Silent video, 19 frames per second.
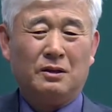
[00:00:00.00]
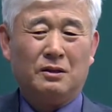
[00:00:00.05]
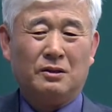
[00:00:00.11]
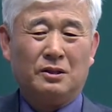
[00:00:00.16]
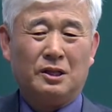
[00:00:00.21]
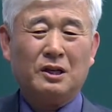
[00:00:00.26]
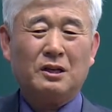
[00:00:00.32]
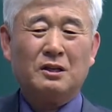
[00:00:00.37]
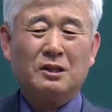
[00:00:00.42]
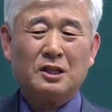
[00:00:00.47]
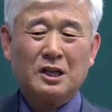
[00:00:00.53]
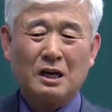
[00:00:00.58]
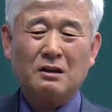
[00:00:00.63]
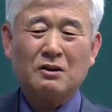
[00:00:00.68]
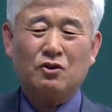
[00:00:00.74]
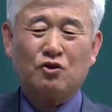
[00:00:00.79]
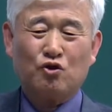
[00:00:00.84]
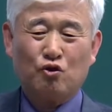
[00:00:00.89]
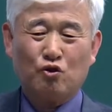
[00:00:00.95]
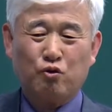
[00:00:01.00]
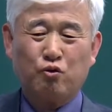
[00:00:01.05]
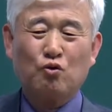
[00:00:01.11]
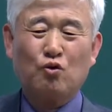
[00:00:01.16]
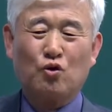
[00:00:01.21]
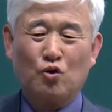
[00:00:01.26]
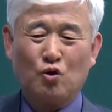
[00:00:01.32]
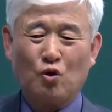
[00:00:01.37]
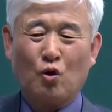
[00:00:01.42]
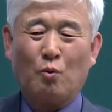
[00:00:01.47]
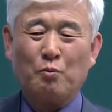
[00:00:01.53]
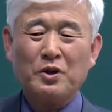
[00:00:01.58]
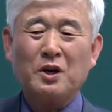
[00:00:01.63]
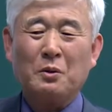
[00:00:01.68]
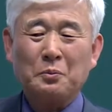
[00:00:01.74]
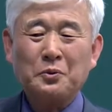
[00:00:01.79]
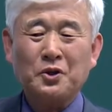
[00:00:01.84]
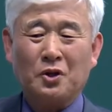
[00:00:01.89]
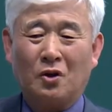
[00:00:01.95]
직장을 주는 놈이
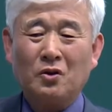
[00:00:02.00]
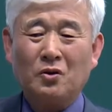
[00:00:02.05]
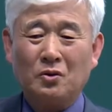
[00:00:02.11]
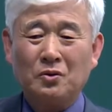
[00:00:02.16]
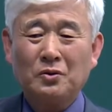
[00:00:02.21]
없어.